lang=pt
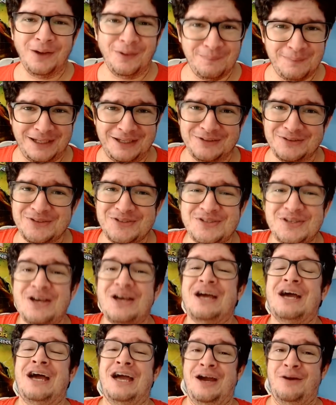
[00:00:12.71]
pelo menos,
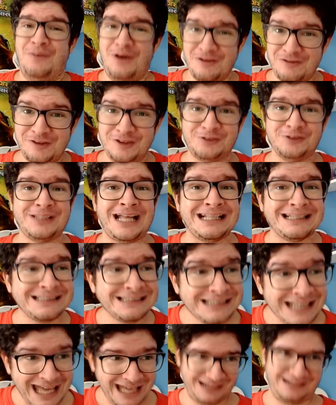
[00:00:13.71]
é um evento da
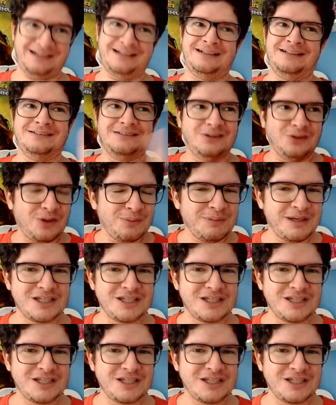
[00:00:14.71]
década, não é